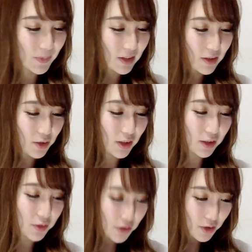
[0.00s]
ちょっと
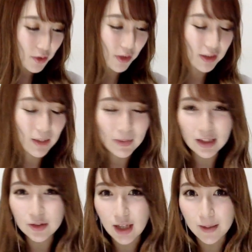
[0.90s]
150個溜まっ
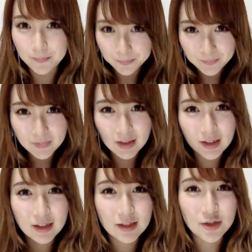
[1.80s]
たので、
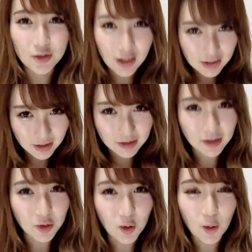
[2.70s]
充電していき
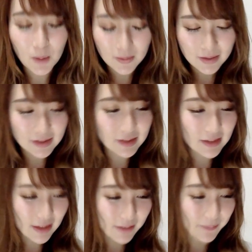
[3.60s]
たいと思いま
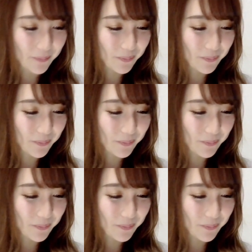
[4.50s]
す。はい。